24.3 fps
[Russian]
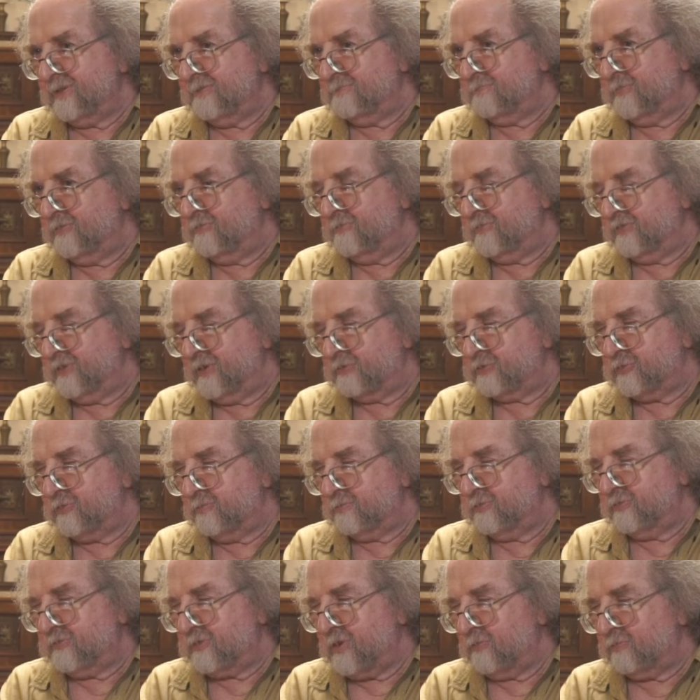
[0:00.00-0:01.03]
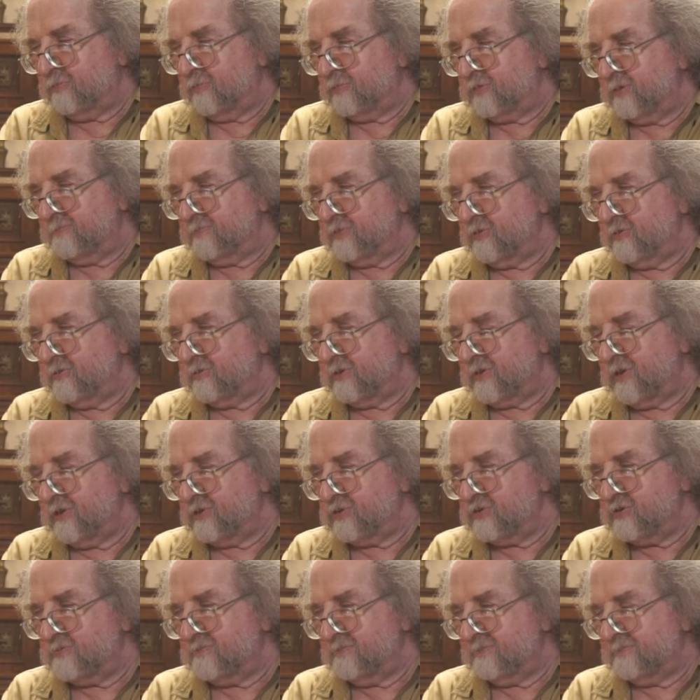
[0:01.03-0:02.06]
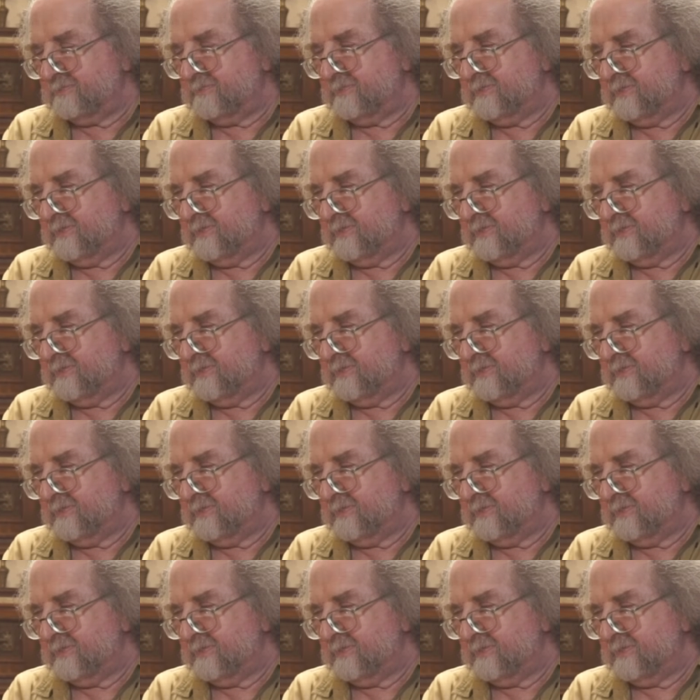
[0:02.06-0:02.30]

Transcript: было, должно быть какое-то определенное качество.